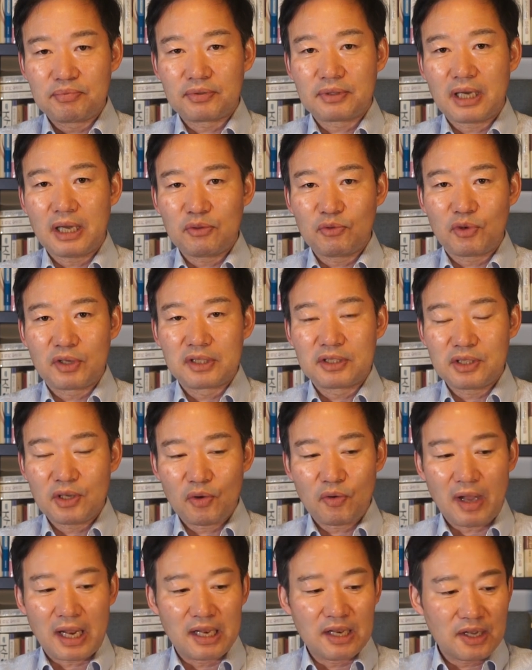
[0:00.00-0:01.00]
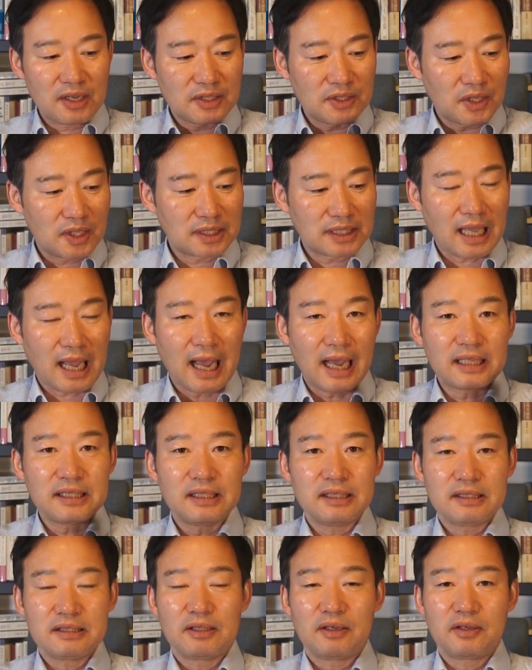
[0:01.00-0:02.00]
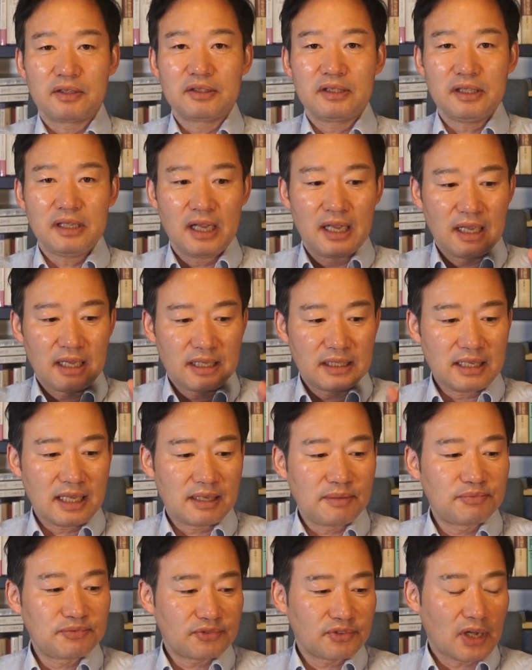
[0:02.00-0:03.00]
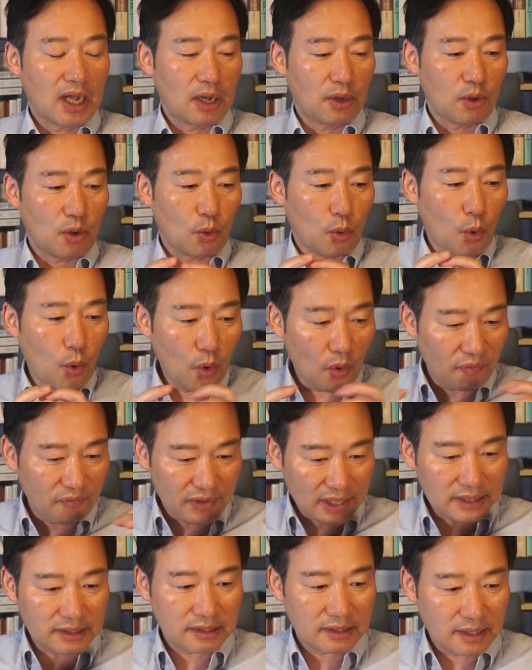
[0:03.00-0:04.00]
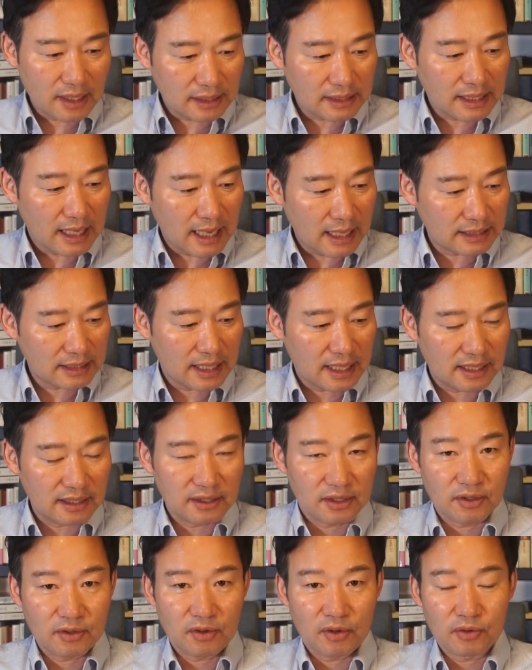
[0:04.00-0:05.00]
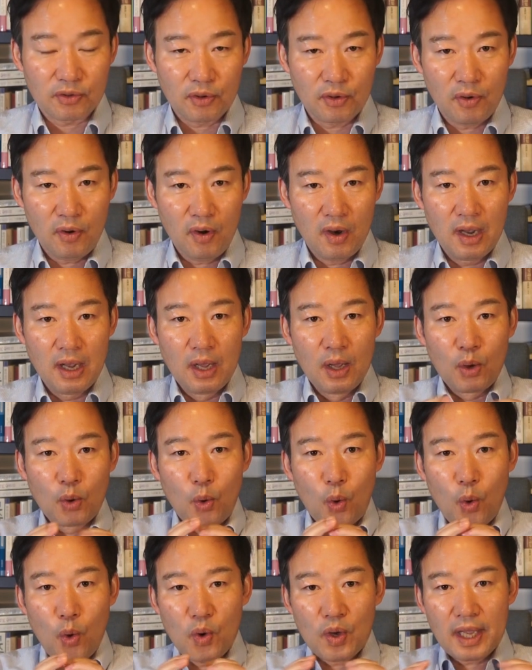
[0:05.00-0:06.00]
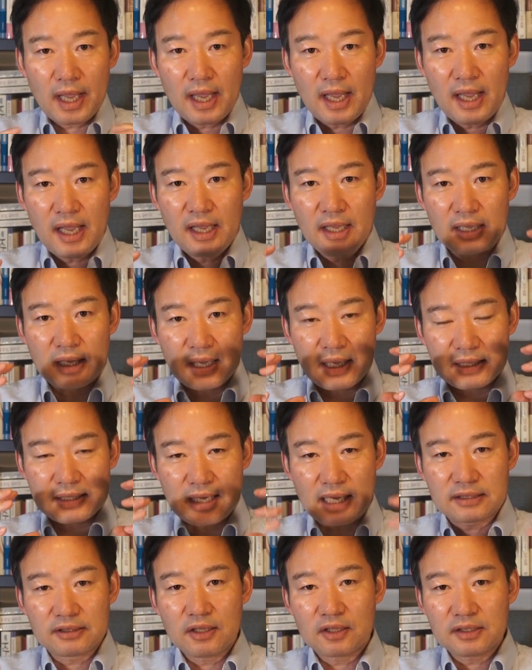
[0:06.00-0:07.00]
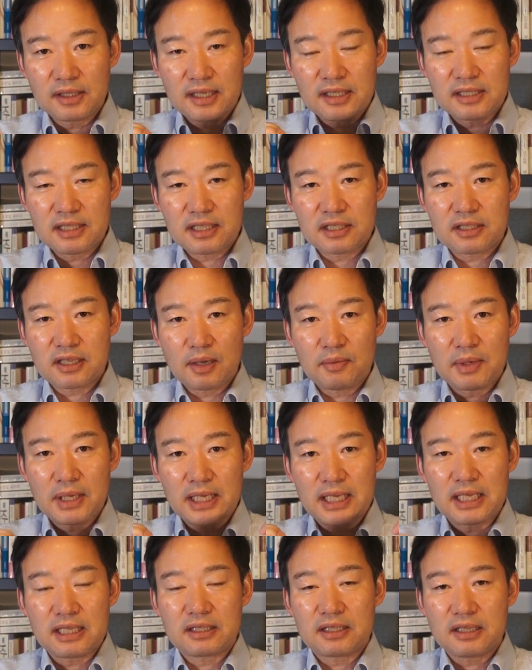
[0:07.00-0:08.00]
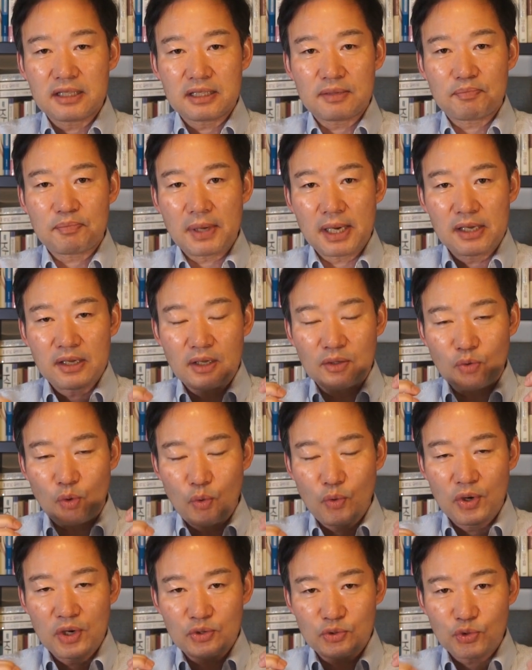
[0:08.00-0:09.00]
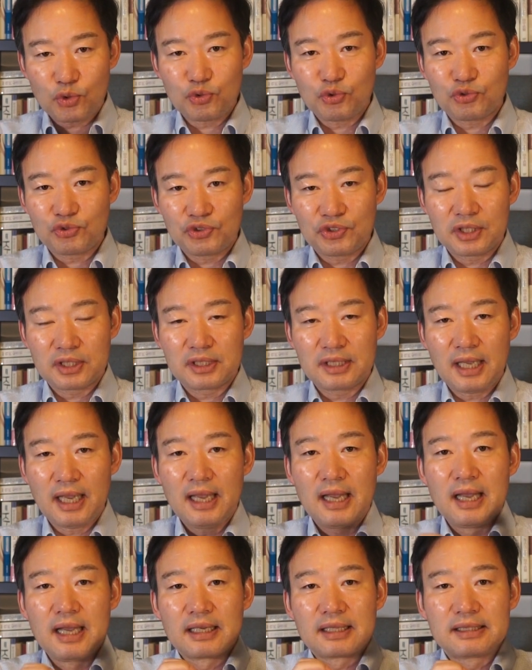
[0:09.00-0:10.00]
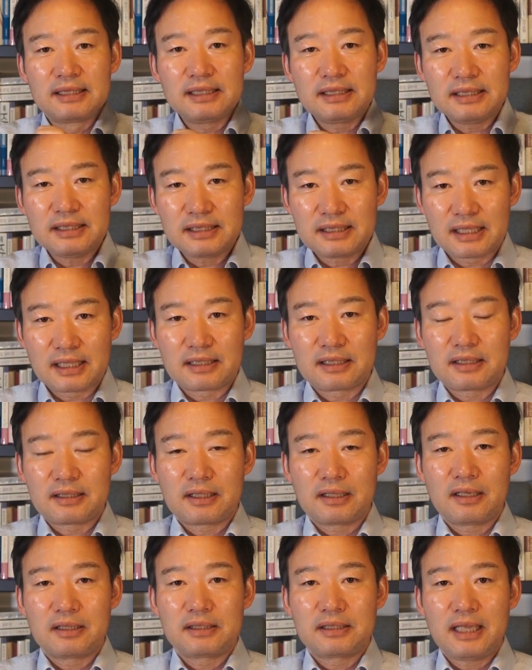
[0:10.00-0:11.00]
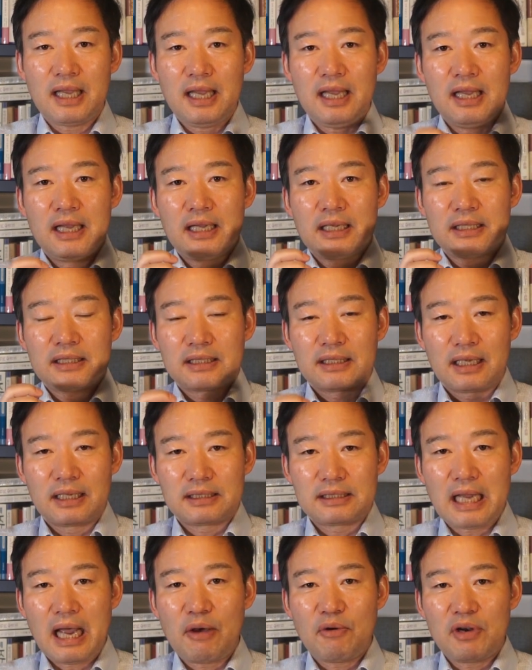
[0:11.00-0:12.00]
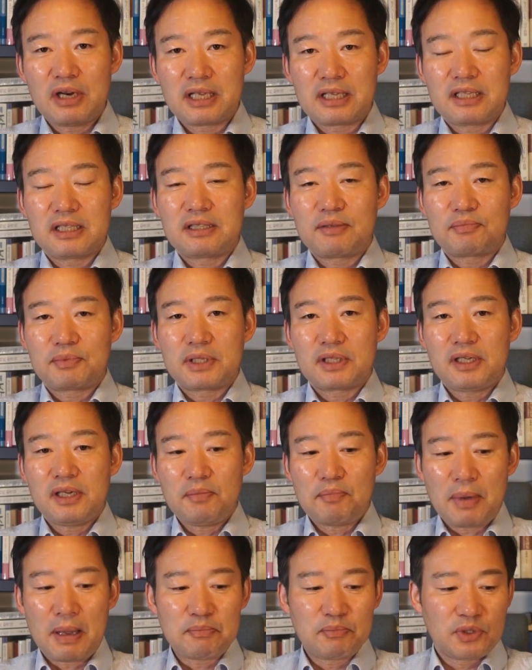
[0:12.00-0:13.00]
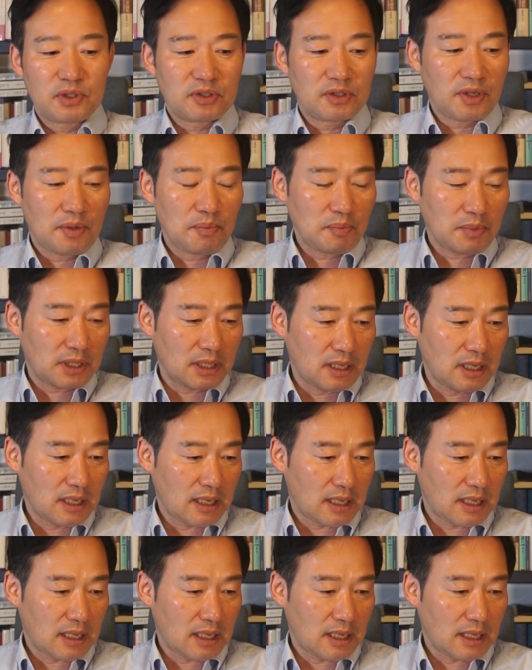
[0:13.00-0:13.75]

북한 원정 관련이었다 하는 거를 이제 입수한 거. 그거 팩트가 딱 하나 있는 거고. 그게 작성된 시점이 2018년 5월 초중순인데 그 직전에 4월 27일 판문점